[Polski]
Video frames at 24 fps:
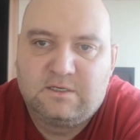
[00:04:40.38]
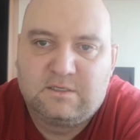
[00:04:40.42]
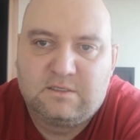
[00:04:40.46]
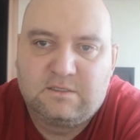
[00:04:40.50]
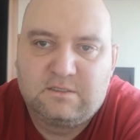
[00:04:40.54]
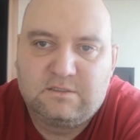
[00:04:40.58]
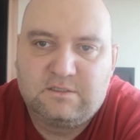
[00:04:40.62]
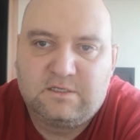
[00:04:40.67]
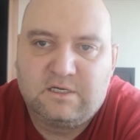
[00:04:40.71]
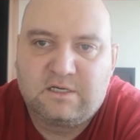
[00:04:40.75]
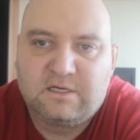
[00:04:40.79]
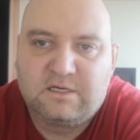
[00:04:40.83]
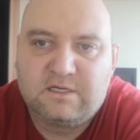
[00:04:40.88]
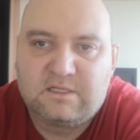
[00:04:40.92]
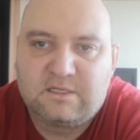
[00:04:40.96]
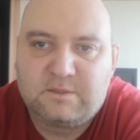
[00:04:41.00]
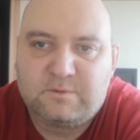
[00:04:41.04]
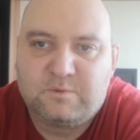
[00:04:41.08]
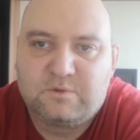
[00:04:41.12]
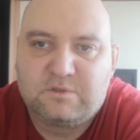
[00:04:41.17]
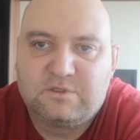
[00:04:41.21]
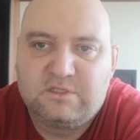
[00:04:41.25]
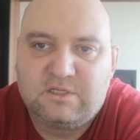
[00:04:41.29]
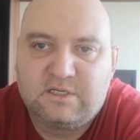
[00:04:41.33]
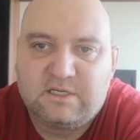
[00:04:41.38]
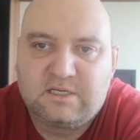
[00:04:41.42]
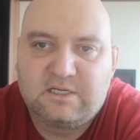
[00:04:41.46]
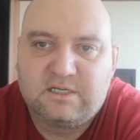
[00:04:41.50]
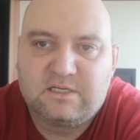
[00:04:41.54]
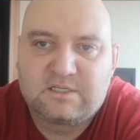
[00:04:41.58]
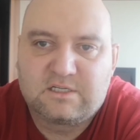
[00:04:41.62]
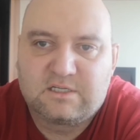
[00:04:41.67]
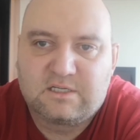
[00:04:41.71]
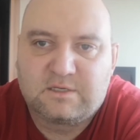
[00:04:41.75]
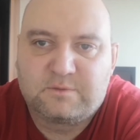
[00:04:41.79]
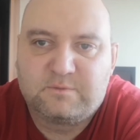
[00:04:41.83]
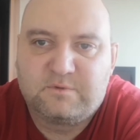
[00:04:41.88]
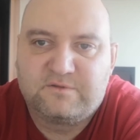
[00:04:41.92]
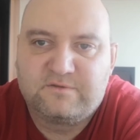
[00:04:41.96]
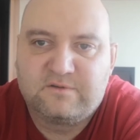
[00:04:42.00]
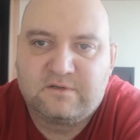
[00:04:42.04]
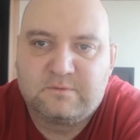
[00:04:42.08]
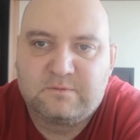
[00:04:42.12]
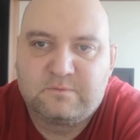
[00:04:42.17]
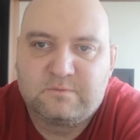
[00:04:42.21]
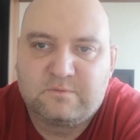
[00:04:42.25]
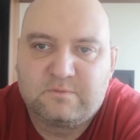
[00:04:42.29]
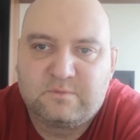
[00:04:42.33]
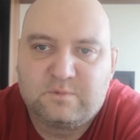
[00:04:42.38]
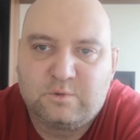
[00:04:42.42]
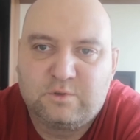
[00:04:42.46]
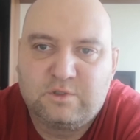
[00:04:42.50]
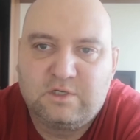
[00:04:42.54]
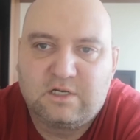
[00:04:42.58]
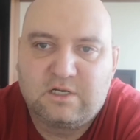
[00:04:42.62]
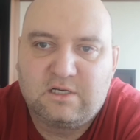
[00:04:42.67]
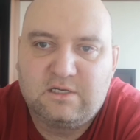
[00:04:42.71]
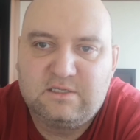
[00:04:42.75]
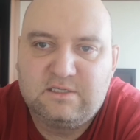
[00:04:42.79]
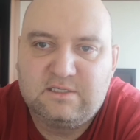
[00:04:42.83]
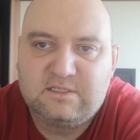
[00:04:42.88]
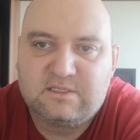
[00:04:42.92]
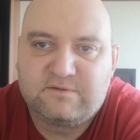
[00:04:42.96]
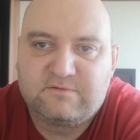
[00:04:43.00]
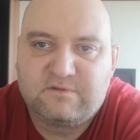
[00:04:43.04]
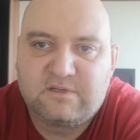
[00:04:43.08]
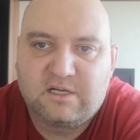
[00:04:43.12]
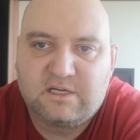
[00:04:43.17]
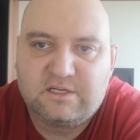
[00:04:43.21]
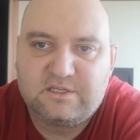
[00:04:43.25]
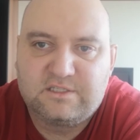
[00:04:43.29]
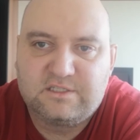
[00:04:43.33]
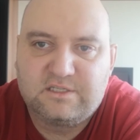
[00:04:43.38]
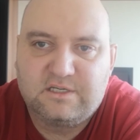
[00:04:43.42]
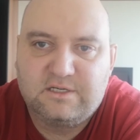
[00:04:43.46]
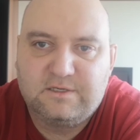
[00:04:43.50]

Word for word: Dzięki temu, dzięki, że tak powiem, uniklinice w Dreźnie.